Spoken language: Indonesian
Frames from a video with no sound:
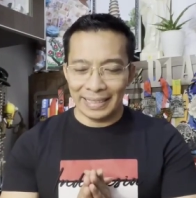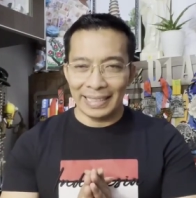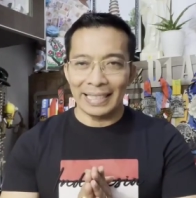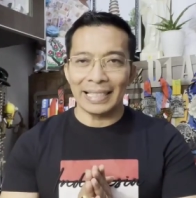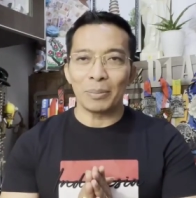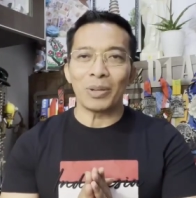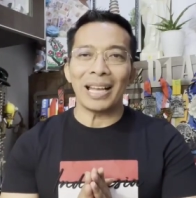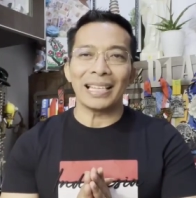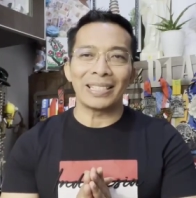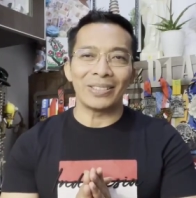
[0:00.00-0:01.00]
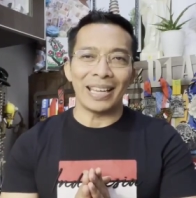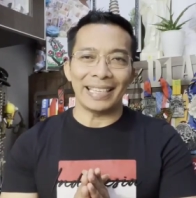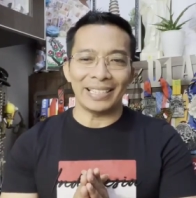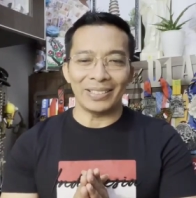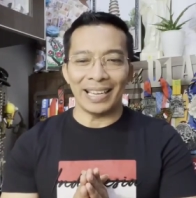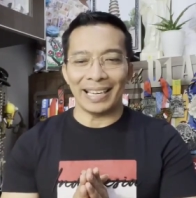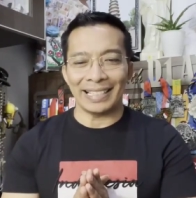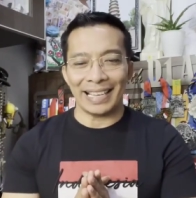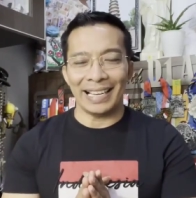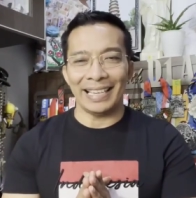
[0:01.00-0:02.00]
Semoga saudari-saudara
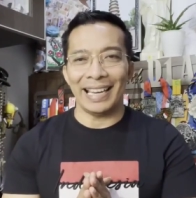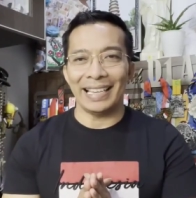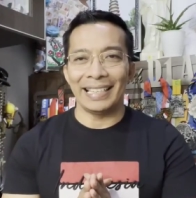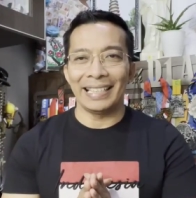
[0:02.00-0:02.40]
sekalian,